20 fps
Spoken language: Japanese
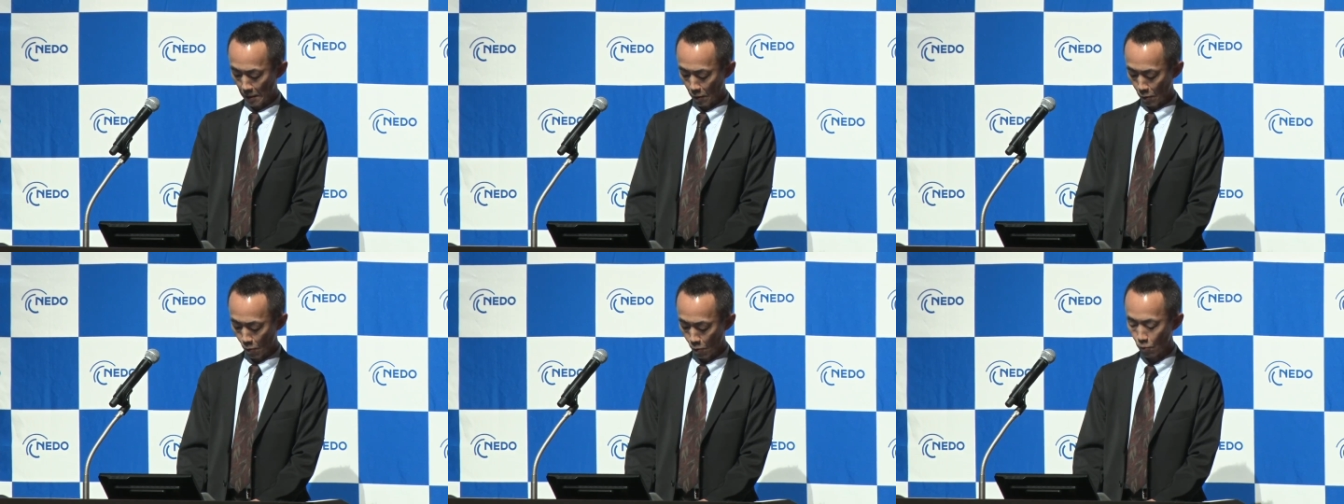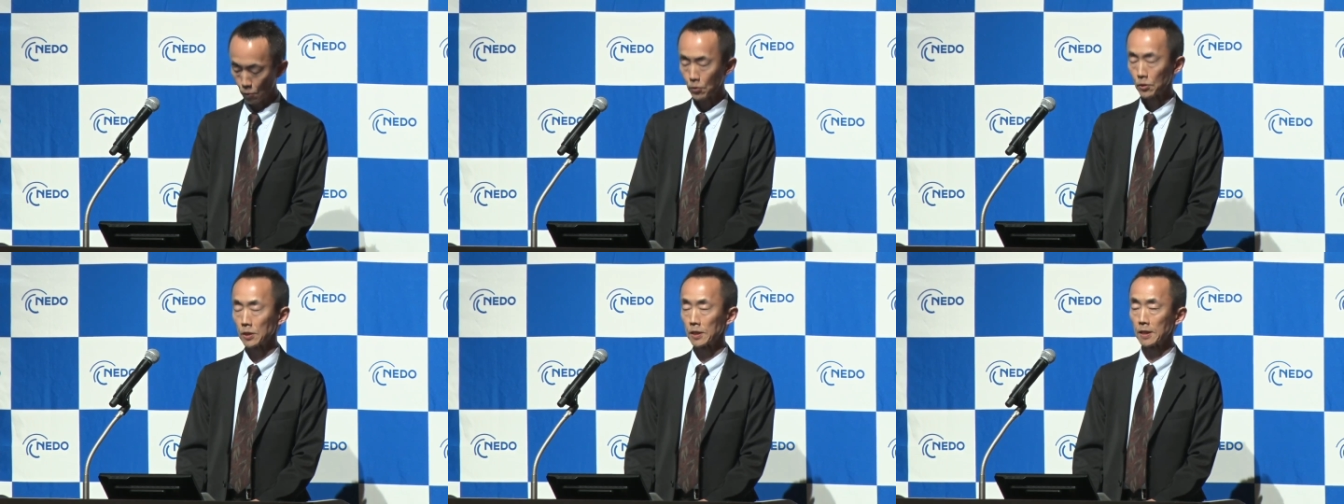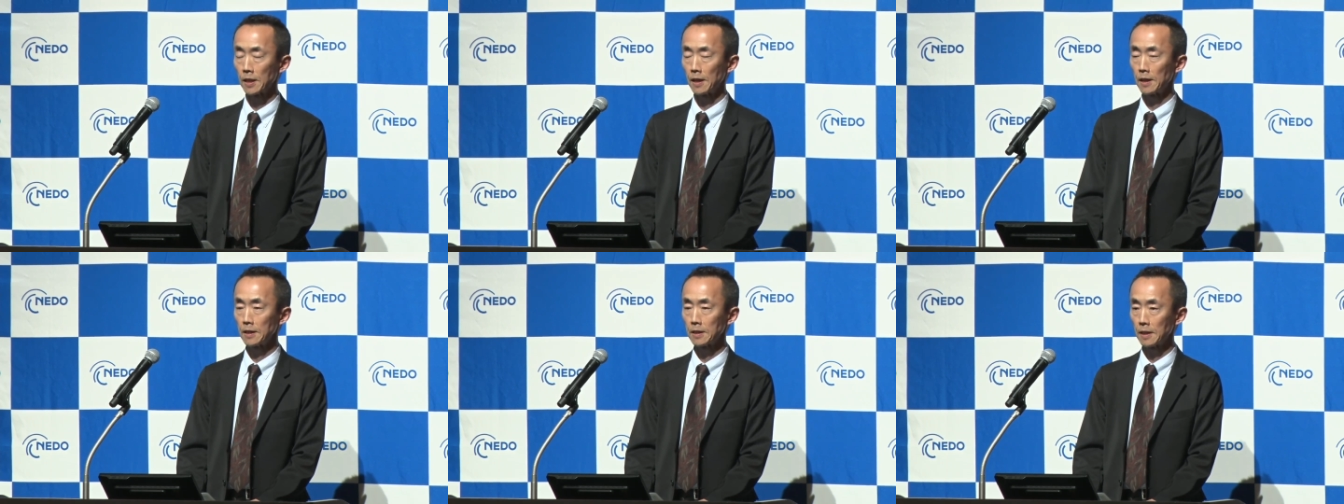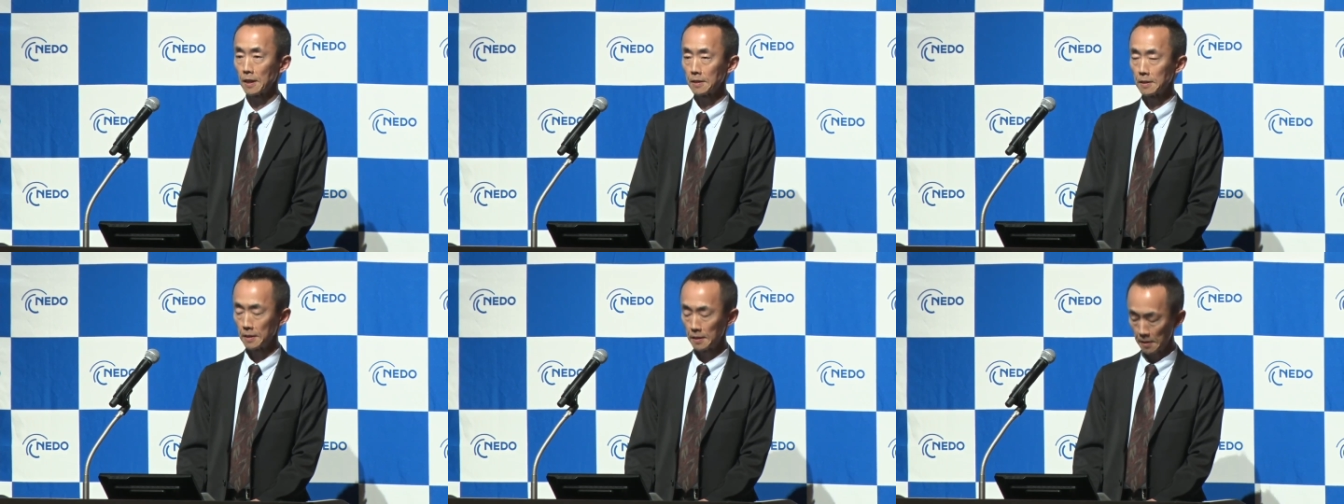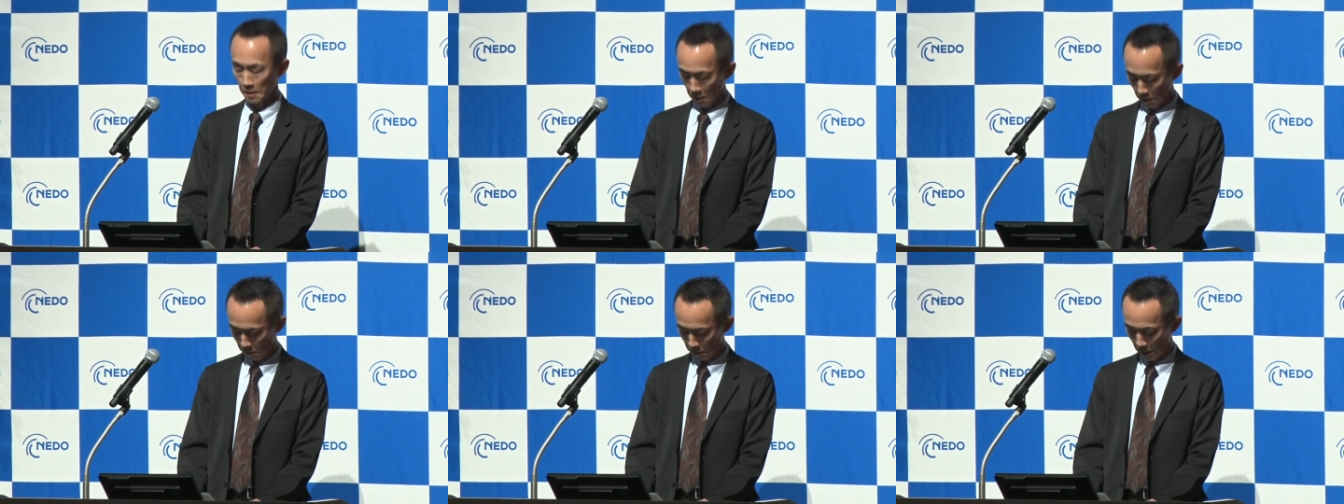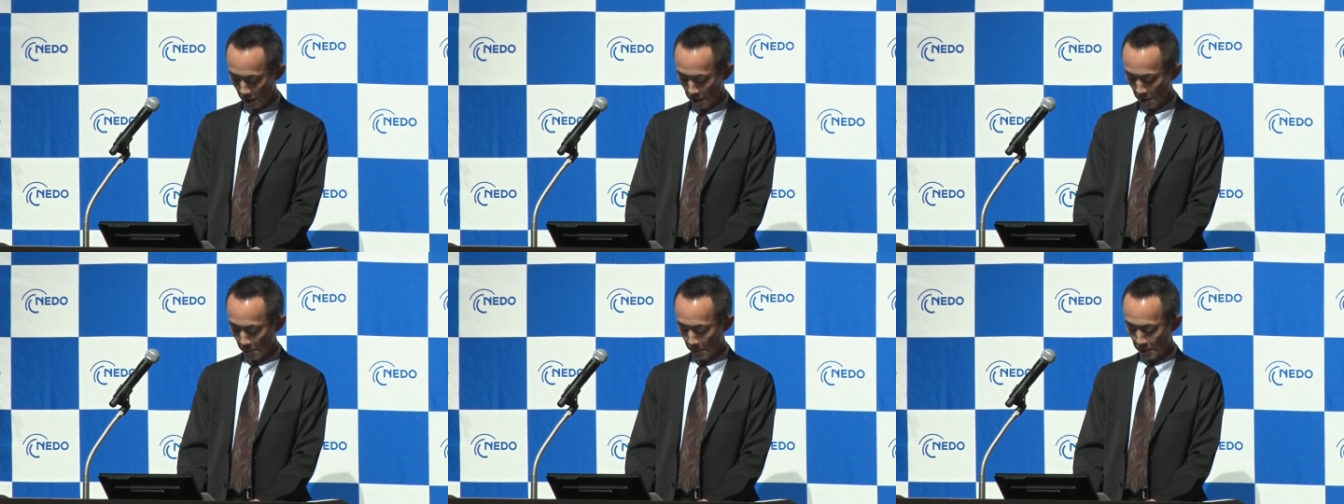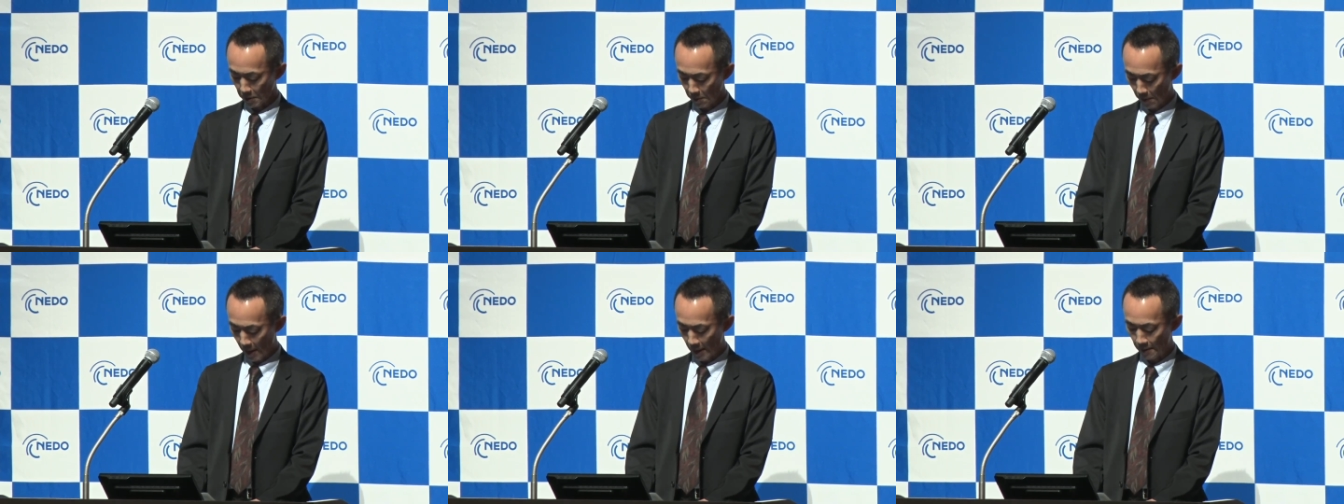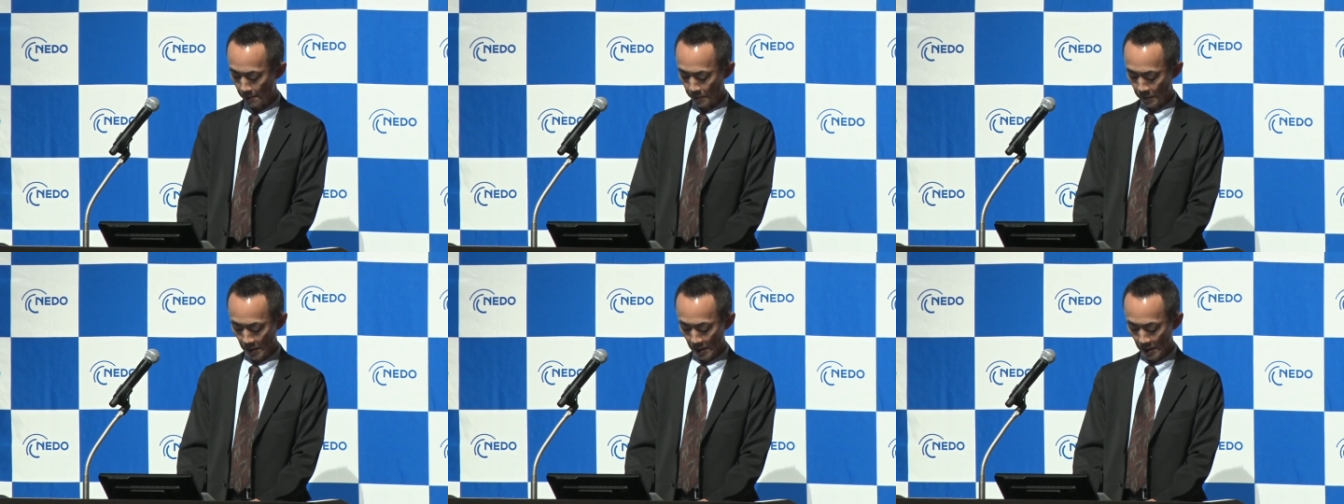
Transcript: ご報告いただいた実施者の皆様には、